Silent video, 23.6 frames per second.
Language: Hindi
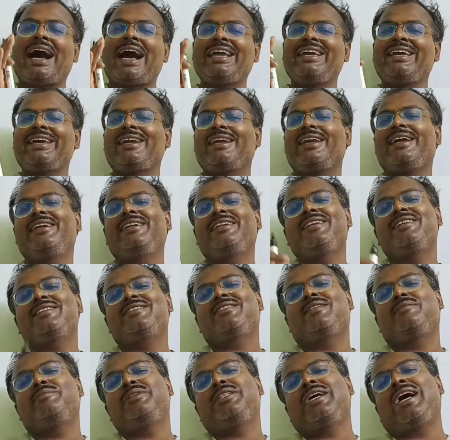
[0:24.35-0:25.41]
आयरलैंड के
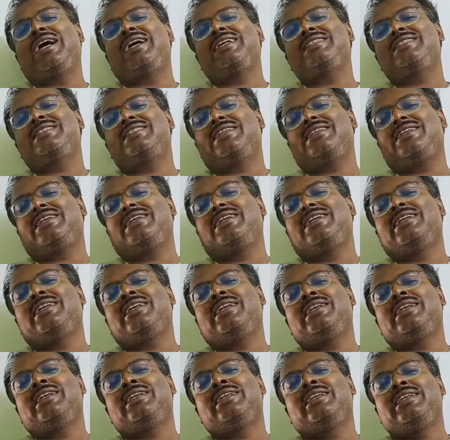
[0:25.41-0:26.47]
संविधान से
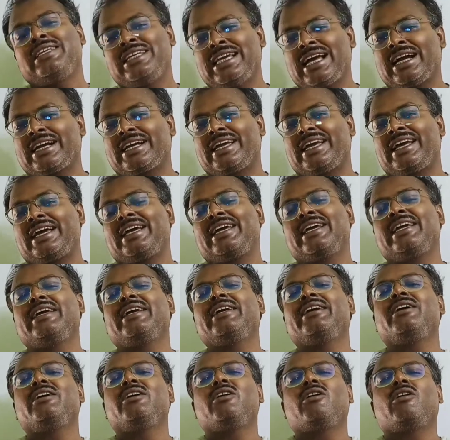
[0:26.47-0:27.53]
लिया गया है
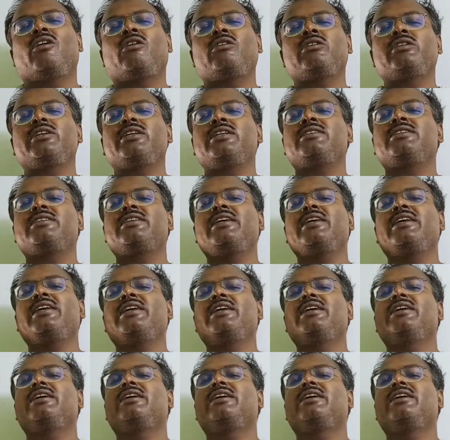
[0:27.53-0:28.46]
और इसे